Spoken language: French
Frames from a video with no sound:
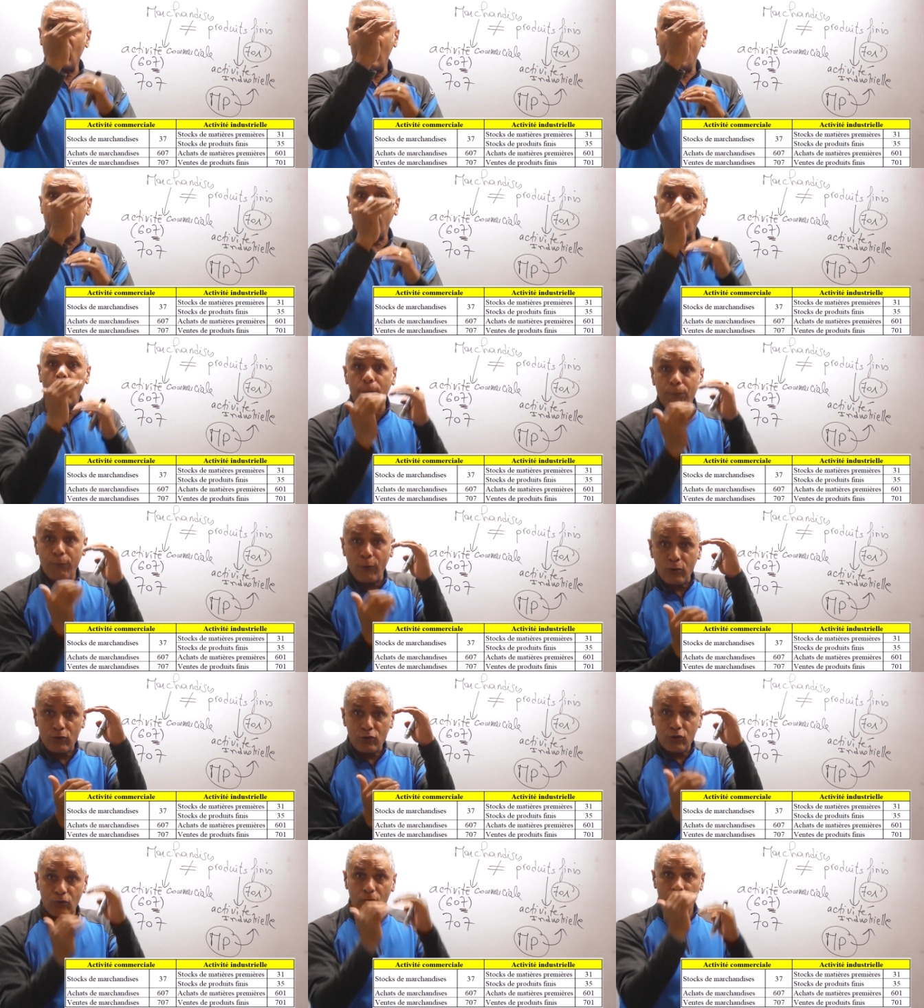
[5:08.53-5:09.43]
la
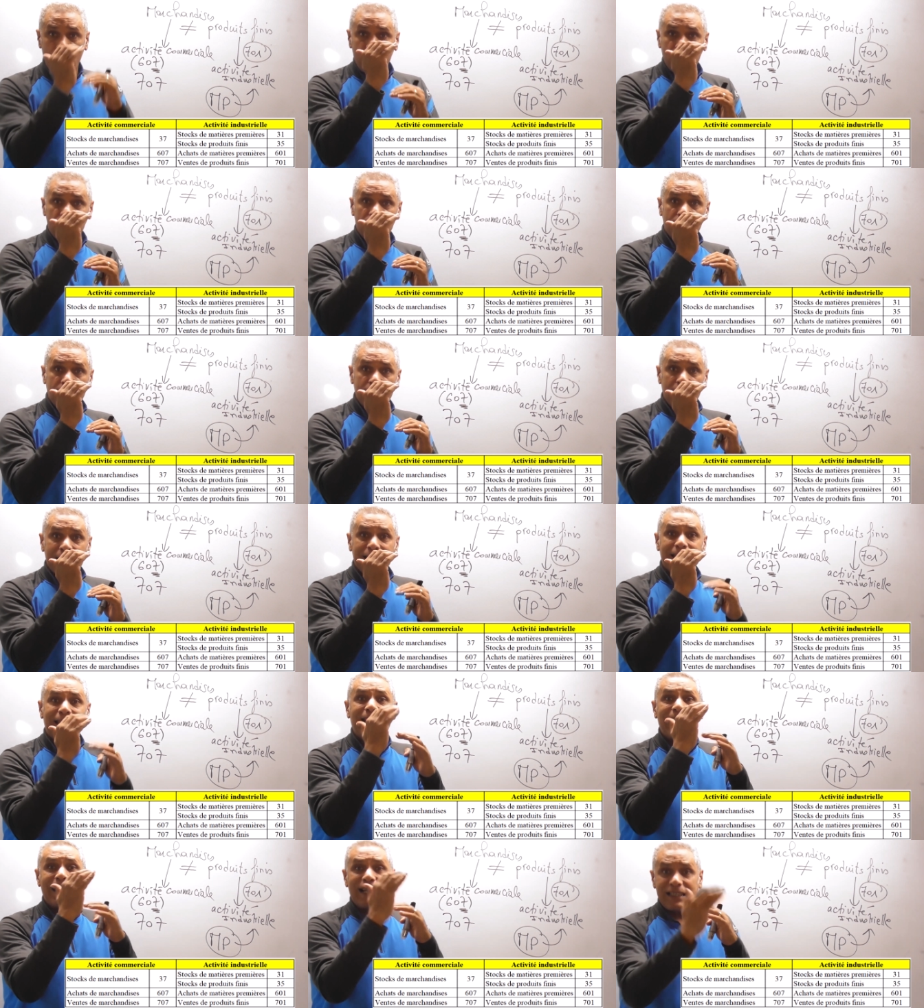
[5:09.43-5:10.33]
proportion.
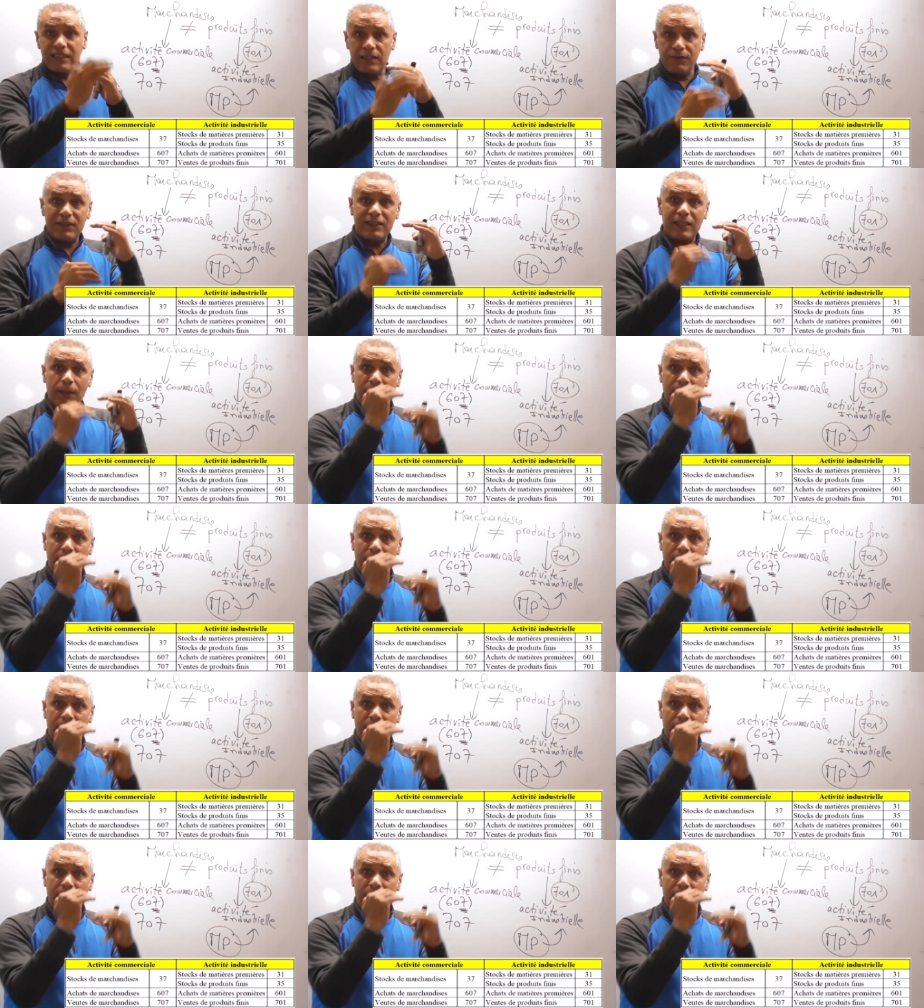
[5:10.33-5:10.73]
Quelle est l'activité